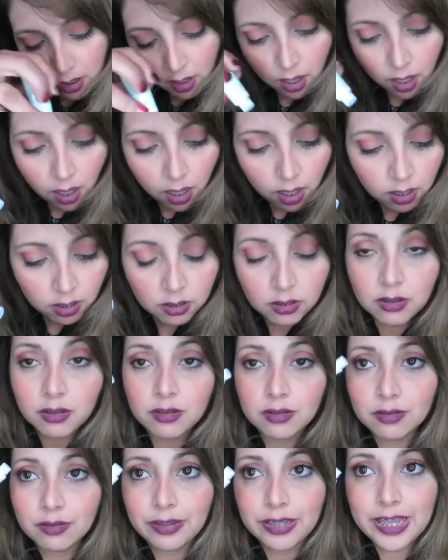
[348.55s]
Ah,
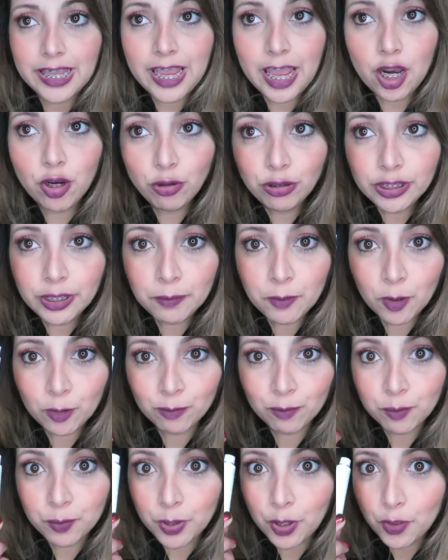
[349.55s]
y el último
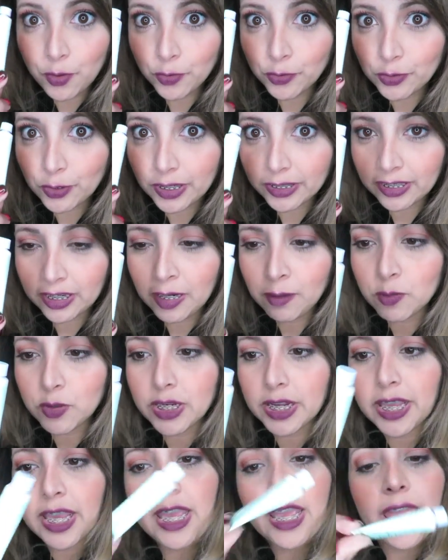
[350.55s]
producto que tenemos
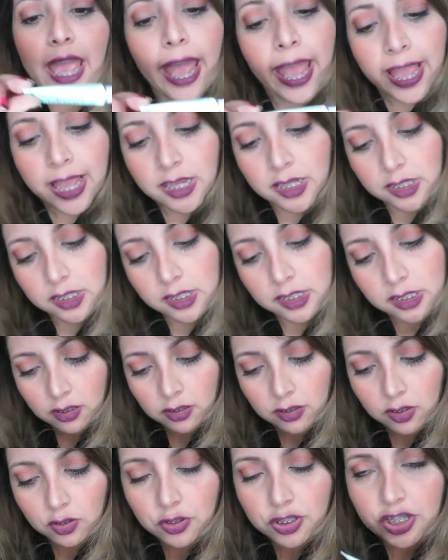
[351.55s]
aquí es
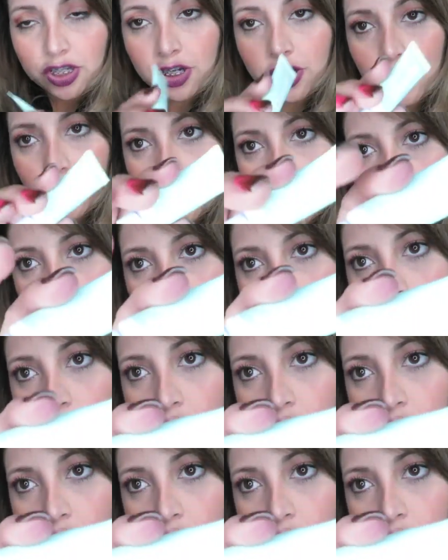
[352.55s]
es